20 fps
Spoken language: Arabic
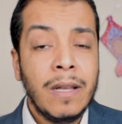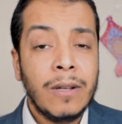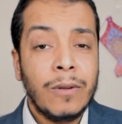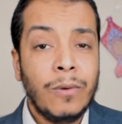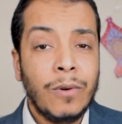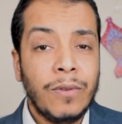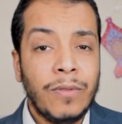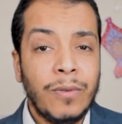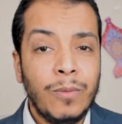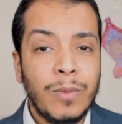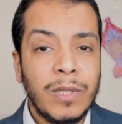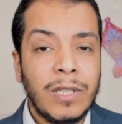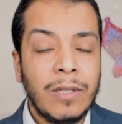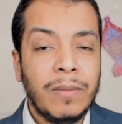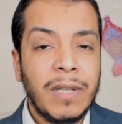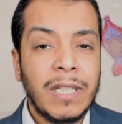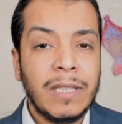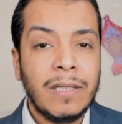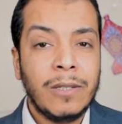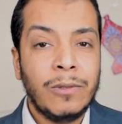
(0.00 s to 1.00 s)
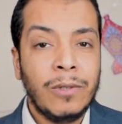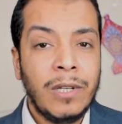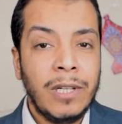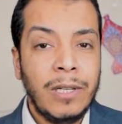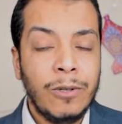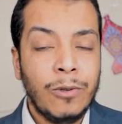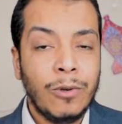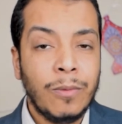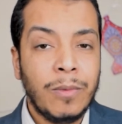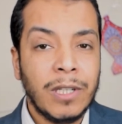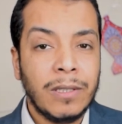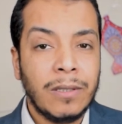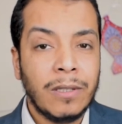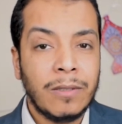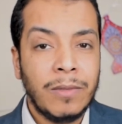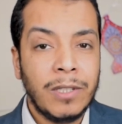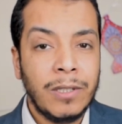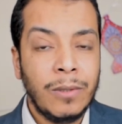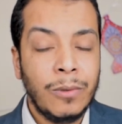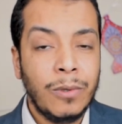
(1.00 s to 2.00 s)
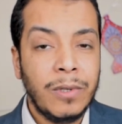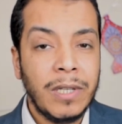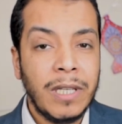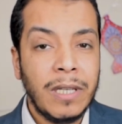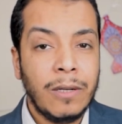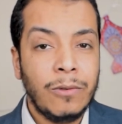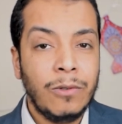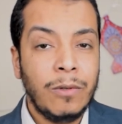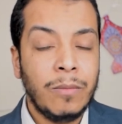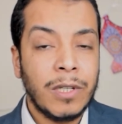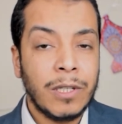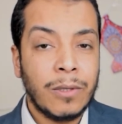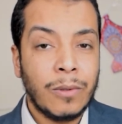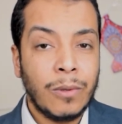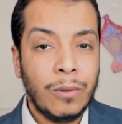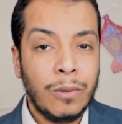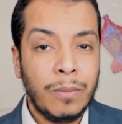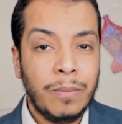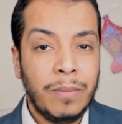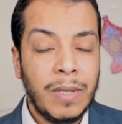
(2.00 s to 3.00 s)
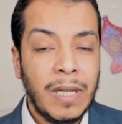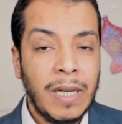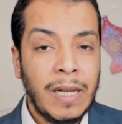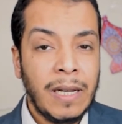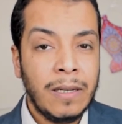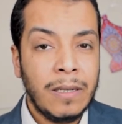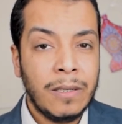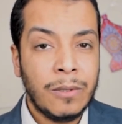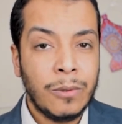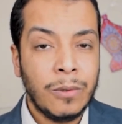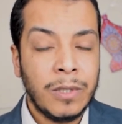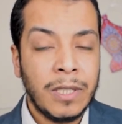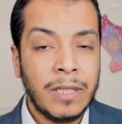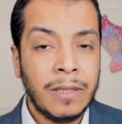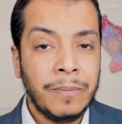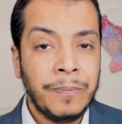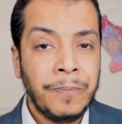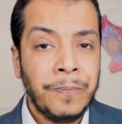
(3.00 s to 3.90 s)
جرثومة المعدة أو الهيليكوباكتر بايلوري أو الميكروب الحلزوني